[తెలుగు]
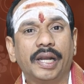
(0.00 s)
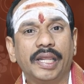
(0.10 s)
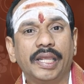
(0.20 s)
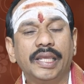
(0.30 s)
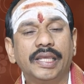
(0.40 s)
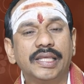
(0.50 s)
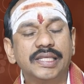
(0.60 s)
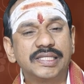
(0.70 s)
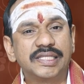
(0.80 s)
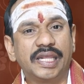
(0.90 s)
రీ
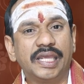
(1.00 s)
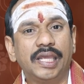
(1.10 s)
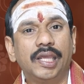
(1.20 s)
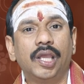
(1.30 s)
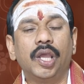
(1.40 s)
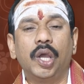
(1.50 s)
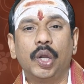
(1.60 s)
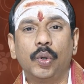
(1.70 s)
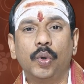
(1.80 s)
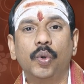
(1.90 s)
శ్రీ
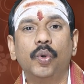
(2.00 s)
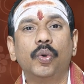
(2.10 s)
రు